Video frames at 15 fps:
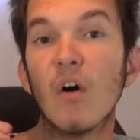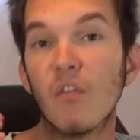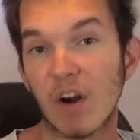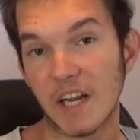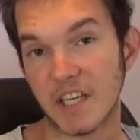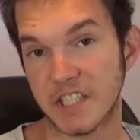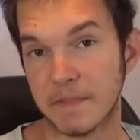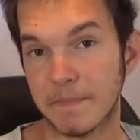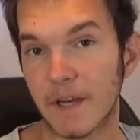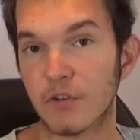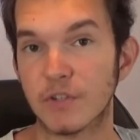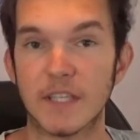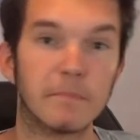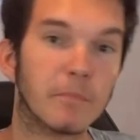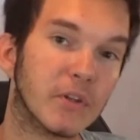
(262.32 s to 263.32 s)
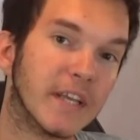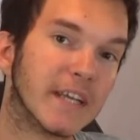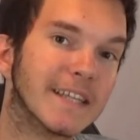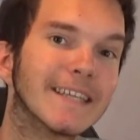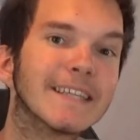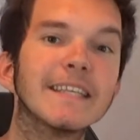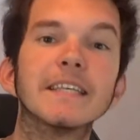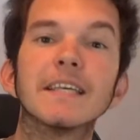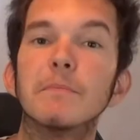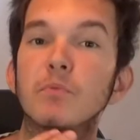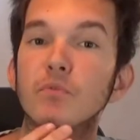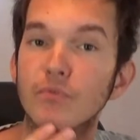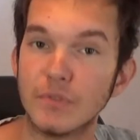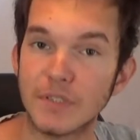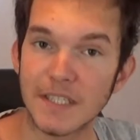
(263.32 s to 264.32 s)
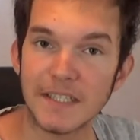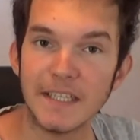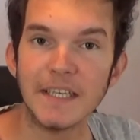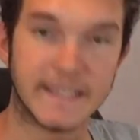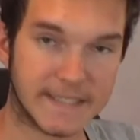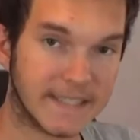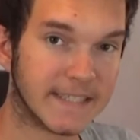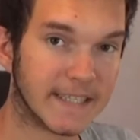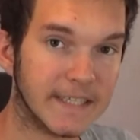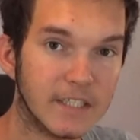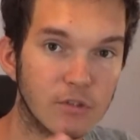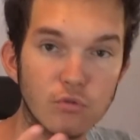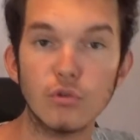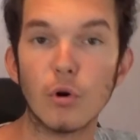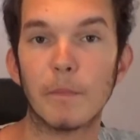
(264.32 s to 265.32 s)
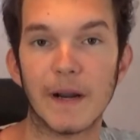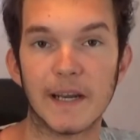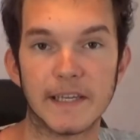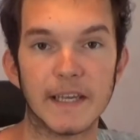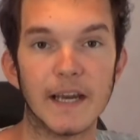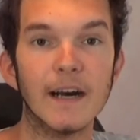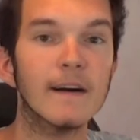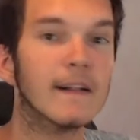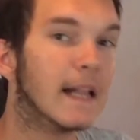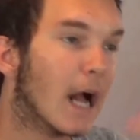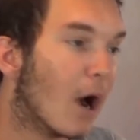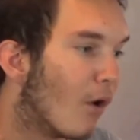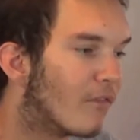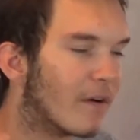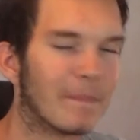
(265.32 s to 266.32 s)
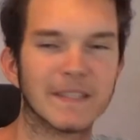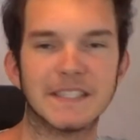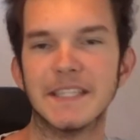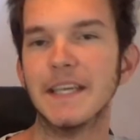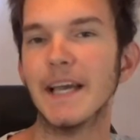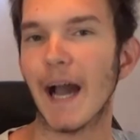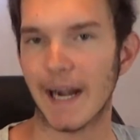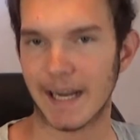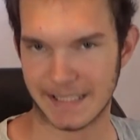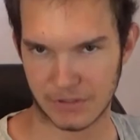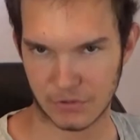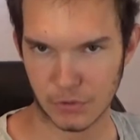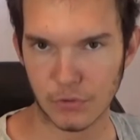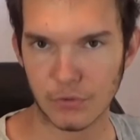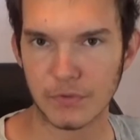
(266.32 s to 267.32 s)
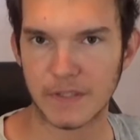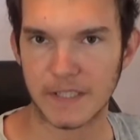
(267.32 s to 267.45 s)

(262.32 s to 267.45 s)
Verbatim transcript: Voilà, j'espère que cette première technique a pu vous aider. Si ça n'est toujours pas le cas, on va passer à la seconde